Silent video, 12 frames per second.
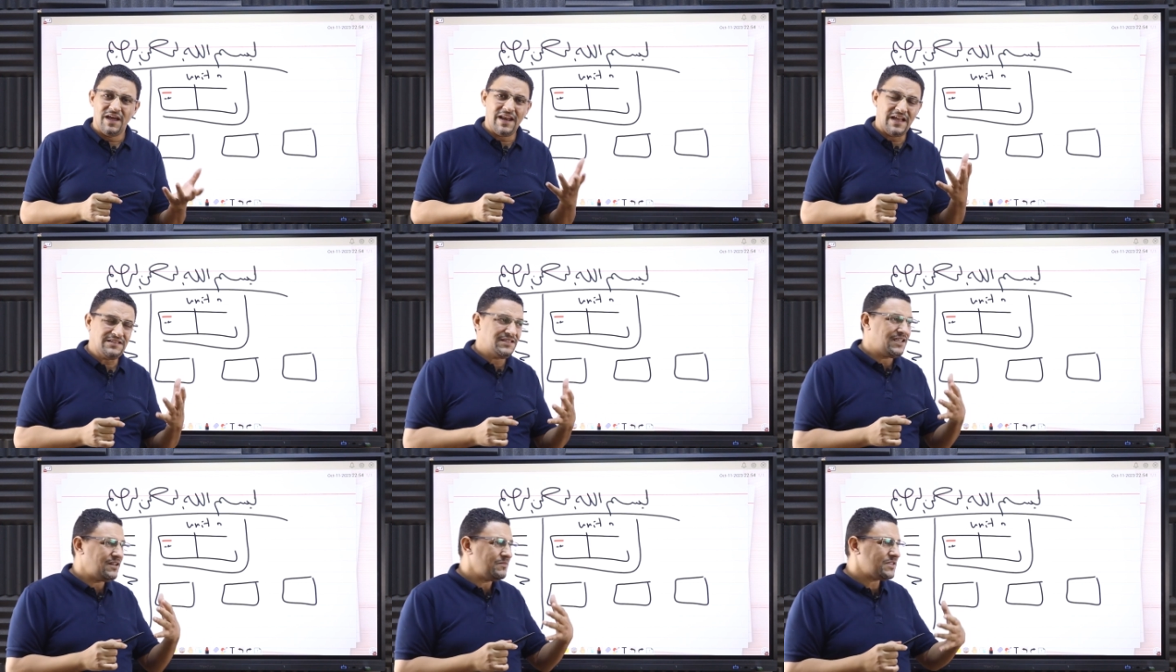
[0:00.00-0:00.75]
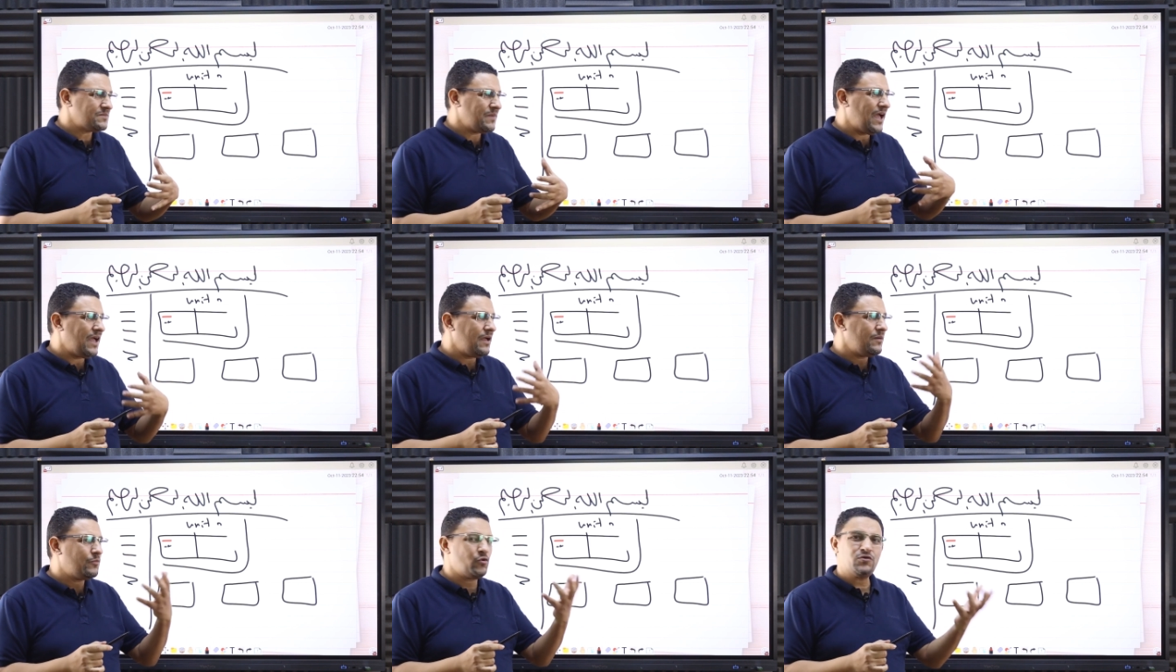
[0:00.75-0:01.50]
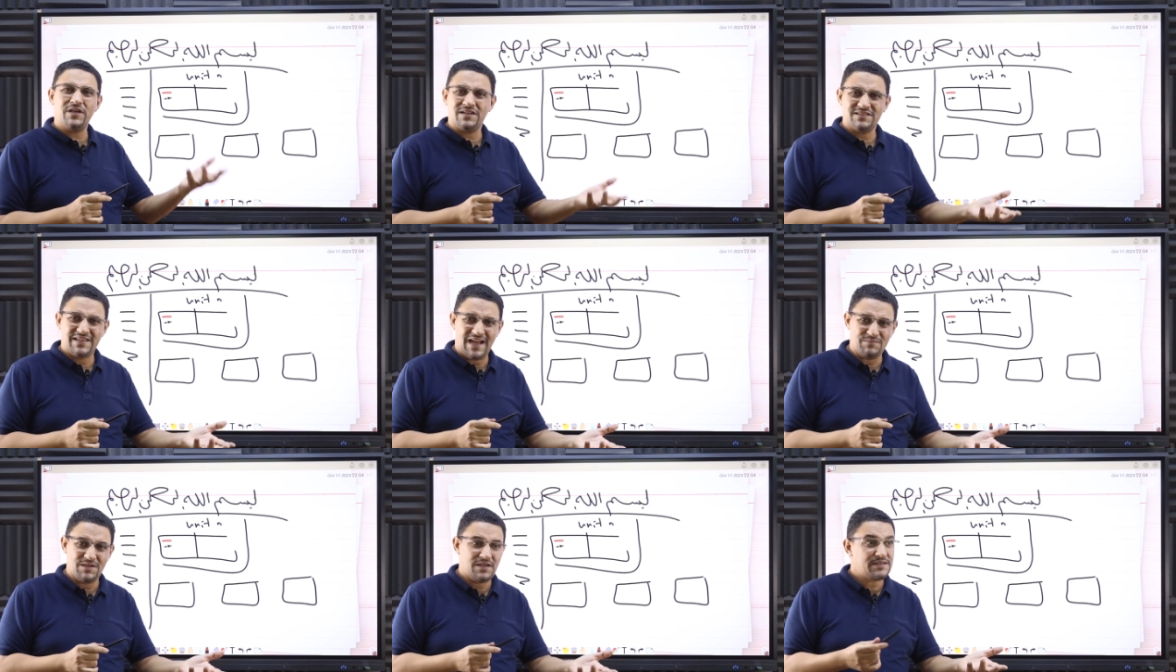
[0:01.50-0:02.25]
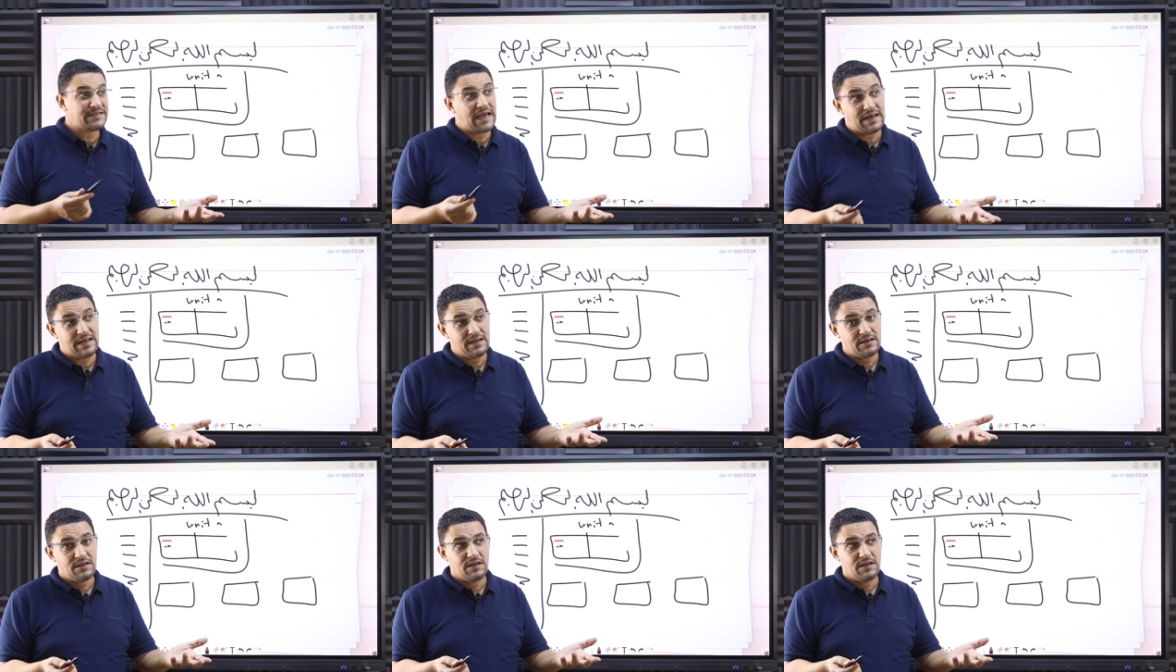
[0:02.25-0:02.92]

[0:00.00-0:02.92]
انا عندي كلمه اسمها بروتكت يحمي سهله